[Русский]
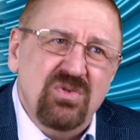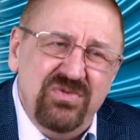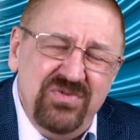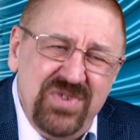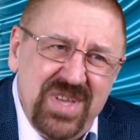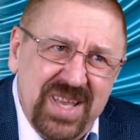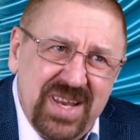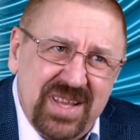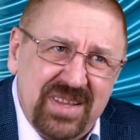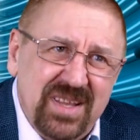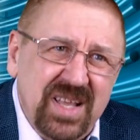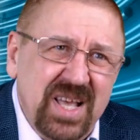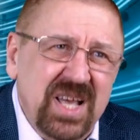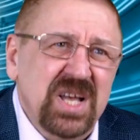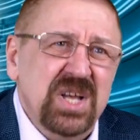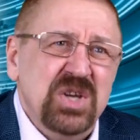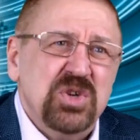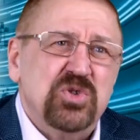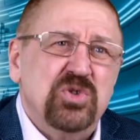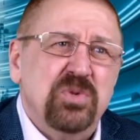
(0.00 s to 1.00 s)
уверен,
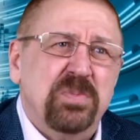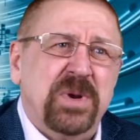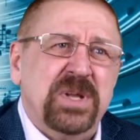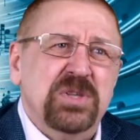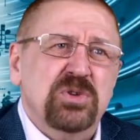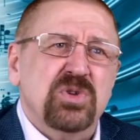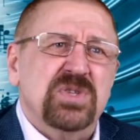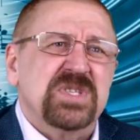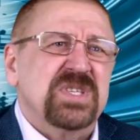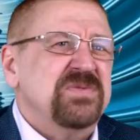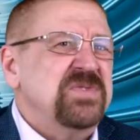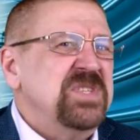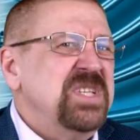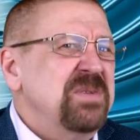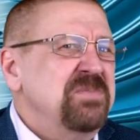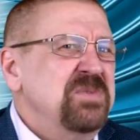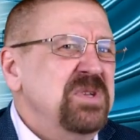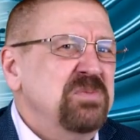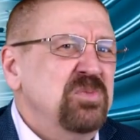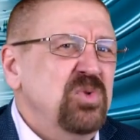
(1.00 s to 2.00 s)
что пройдет
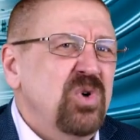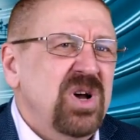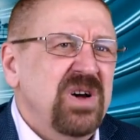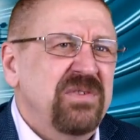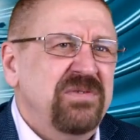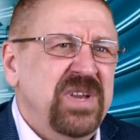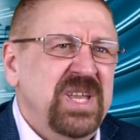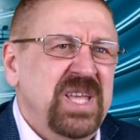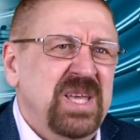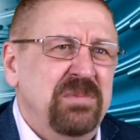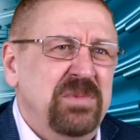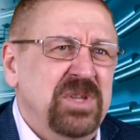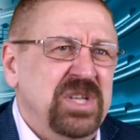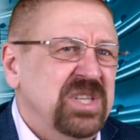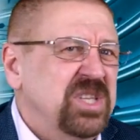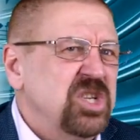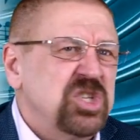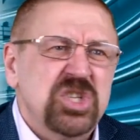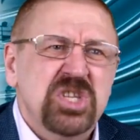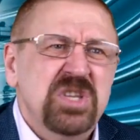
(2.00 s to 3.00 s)
совсем немного времени,
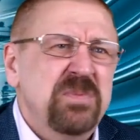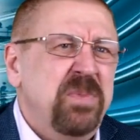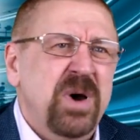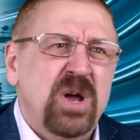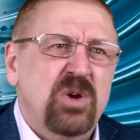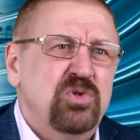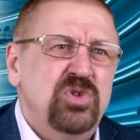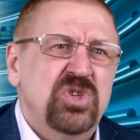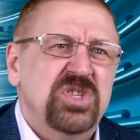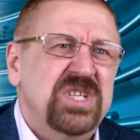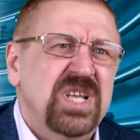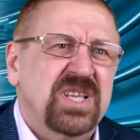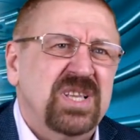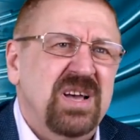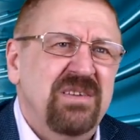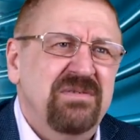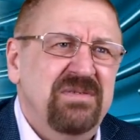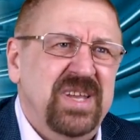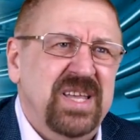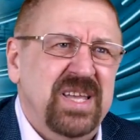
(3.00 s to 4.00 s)
даже не пару
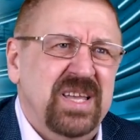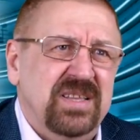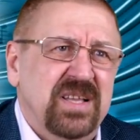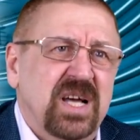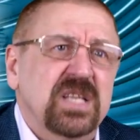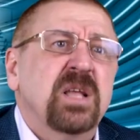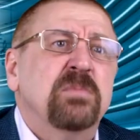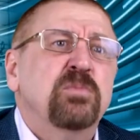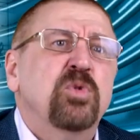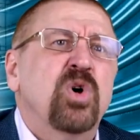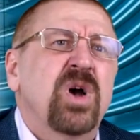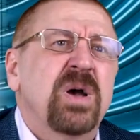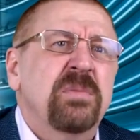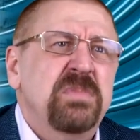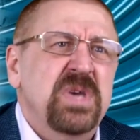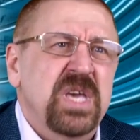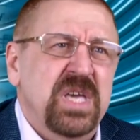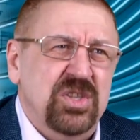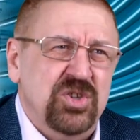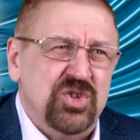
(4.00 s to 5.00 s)
десятков лет, а намного
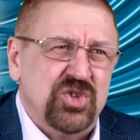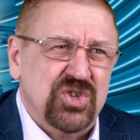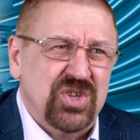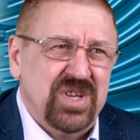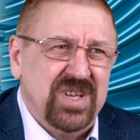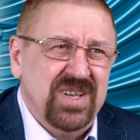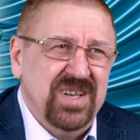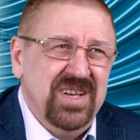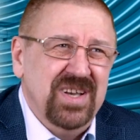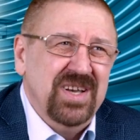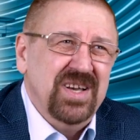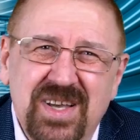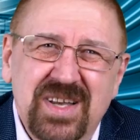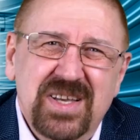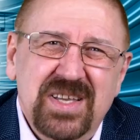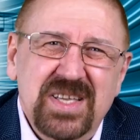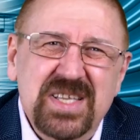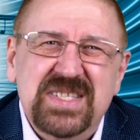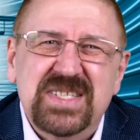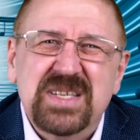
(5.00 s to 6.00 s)
меньше.
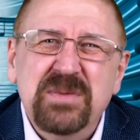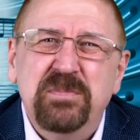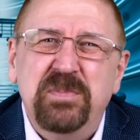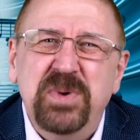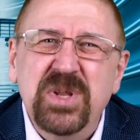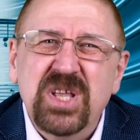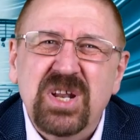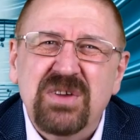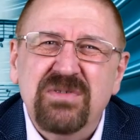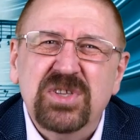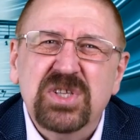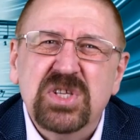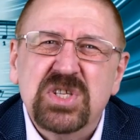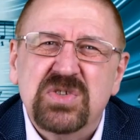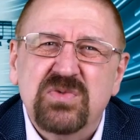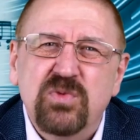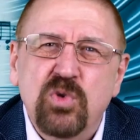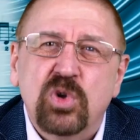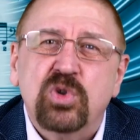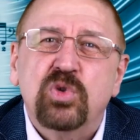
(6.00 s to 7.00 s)
И сэмплированный
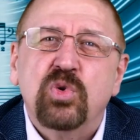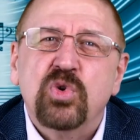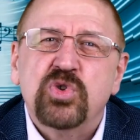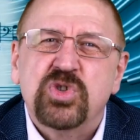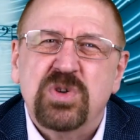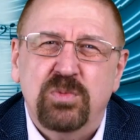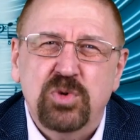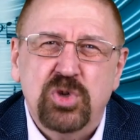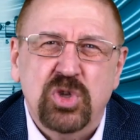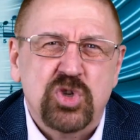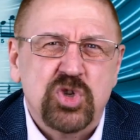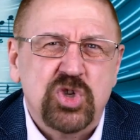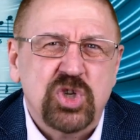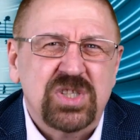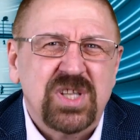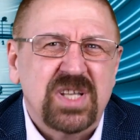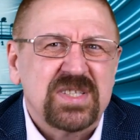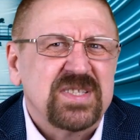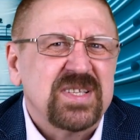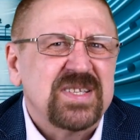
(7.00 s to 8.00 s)
звук тоже будет
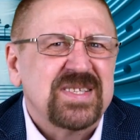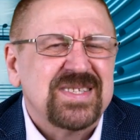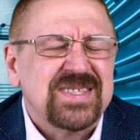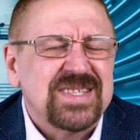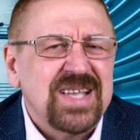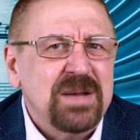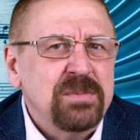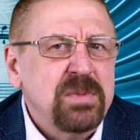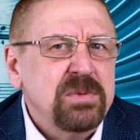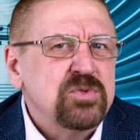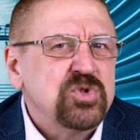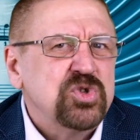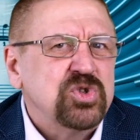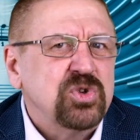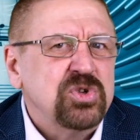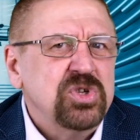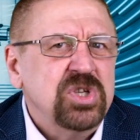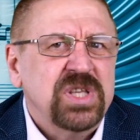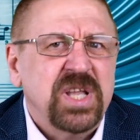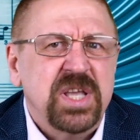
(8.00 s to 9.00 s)
считаться самым,
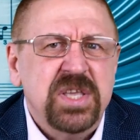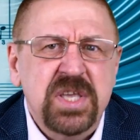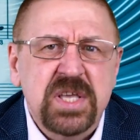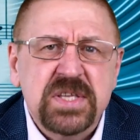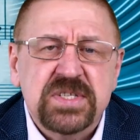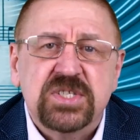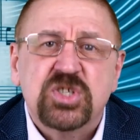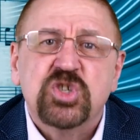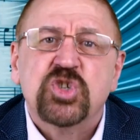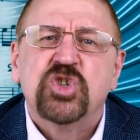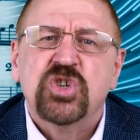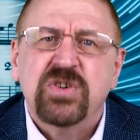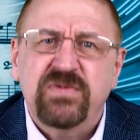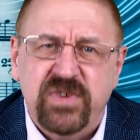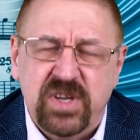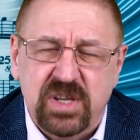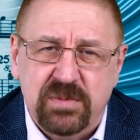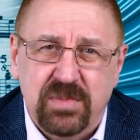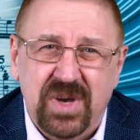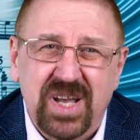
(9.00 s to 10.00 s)
что ни на есть,
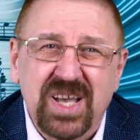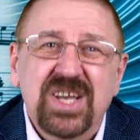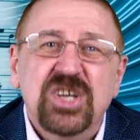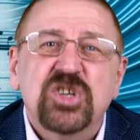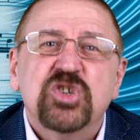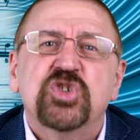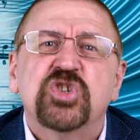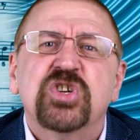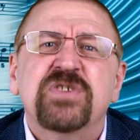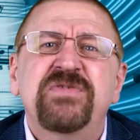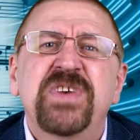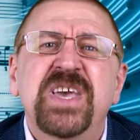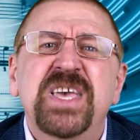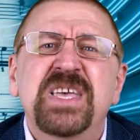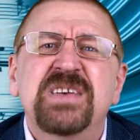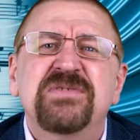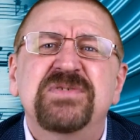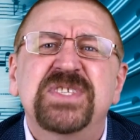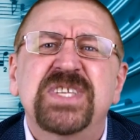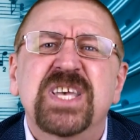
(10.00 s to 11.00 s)
живым.
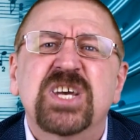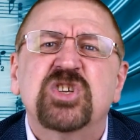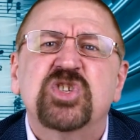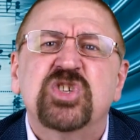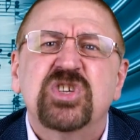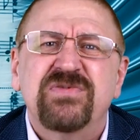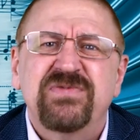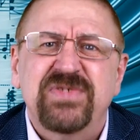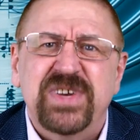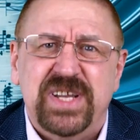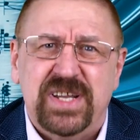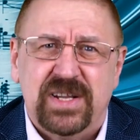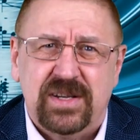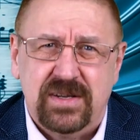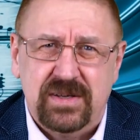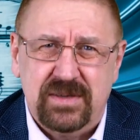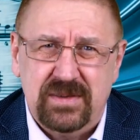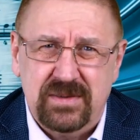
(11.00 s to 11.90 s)
Живее всех живых.